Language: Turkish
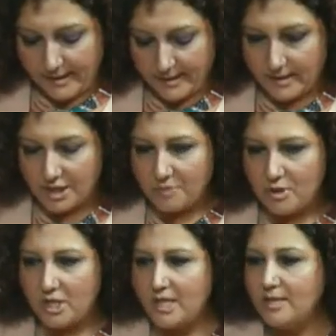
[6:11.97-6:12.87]
E,
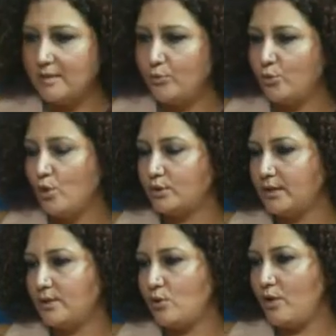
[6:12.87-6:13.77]
şimdi şeyi bu
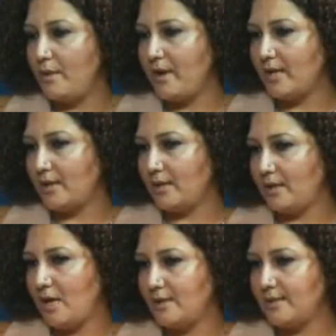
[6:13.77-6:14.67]
noktada söylemek
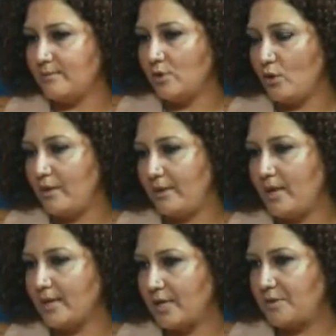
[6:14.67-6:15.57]
lazım,
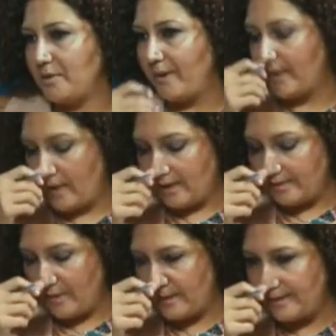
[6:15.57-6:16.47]
söylemeden geçmemek
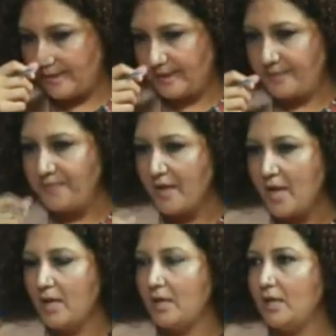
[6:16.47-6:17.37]
lazım. Aslında
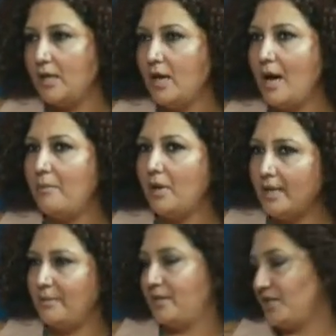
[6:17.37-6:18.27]
e, hem
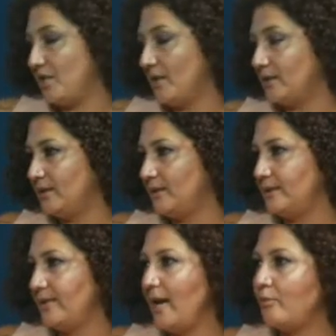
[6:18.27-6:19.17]
ahim
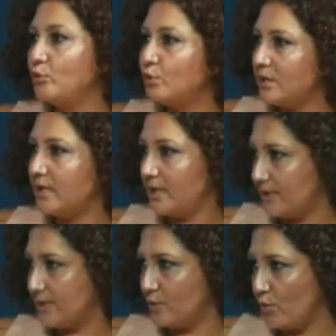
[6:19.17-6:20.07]
içtihatlarında hem
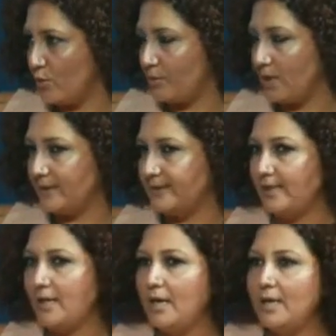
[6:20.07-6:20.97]
uluslararası normlarda